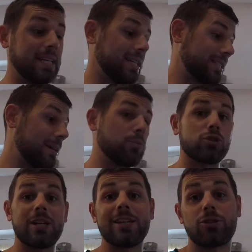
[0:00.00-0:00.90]
Ya que
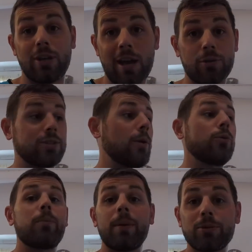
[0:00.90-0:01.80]
estamos lesionados y aún
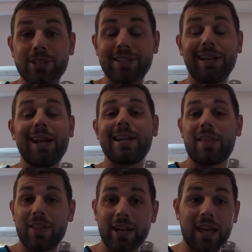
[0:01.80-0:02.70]
no podemos entrenar ni
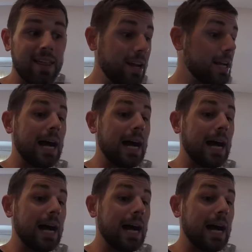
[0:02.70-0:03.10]
hacer nada,